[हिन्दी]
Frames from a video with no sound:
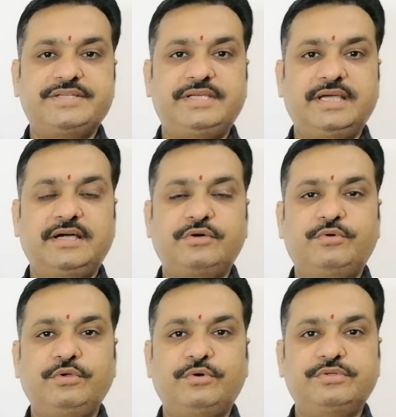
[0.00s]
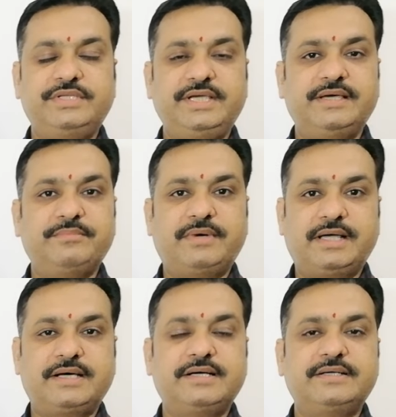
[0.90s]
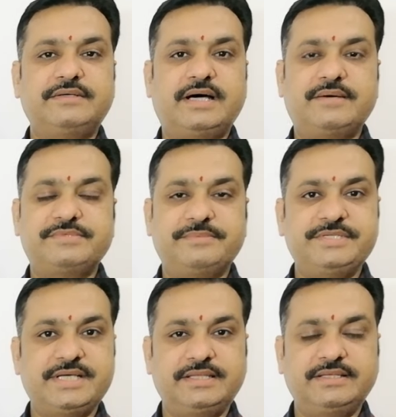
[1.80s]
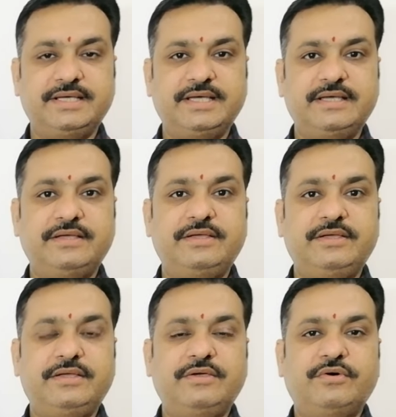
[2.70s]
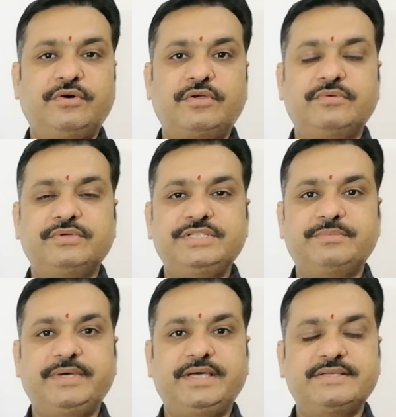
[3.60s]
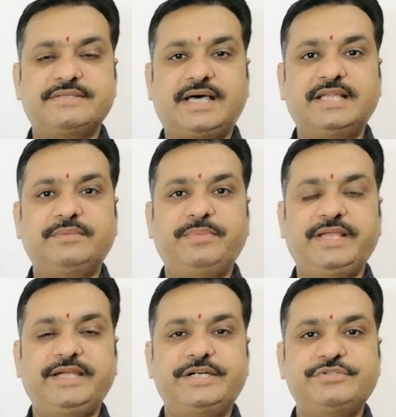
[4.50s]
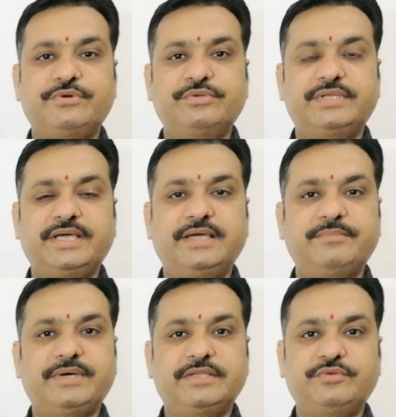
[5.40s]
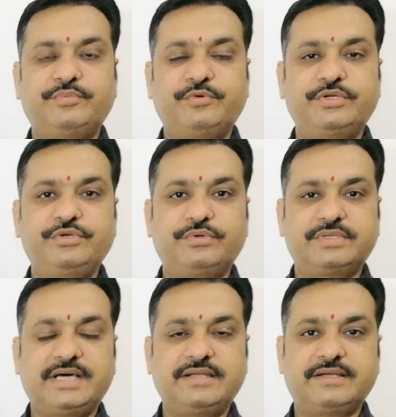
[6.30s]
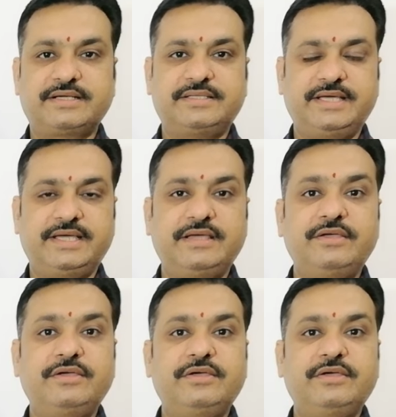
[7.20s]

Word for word: राशियाँ कुल होती है बारह आप सभी जानते हैं और इसमें सात प्लेनेट जो होते हैं महत्वपूर्ण योगदान रखते हैं